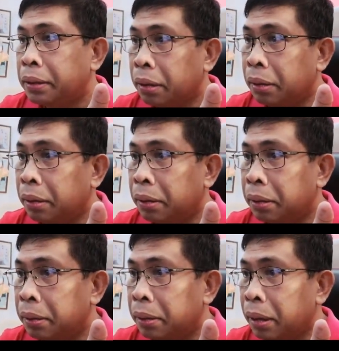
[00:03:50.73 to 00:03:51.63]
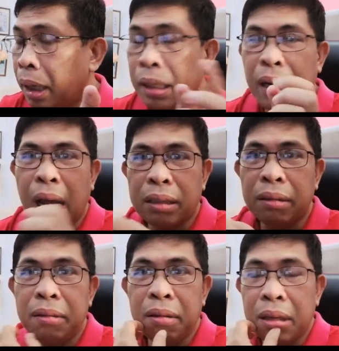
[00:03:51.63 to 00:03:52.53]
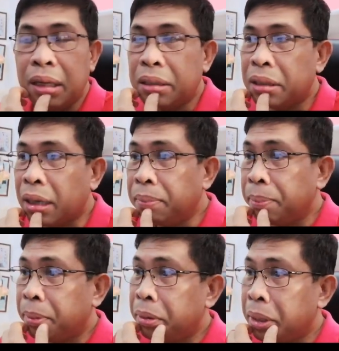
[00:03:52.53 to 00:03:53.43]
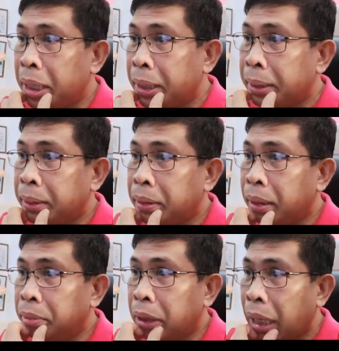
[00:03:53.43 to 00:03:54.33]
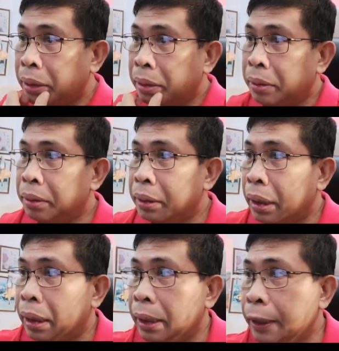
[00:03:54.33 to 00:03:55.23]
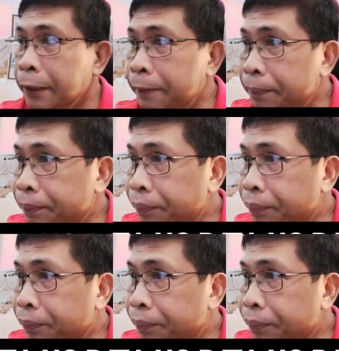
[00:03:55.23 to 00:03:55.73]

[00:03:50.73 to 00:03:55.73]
So, in reaction to this, sabi po ng abogado ni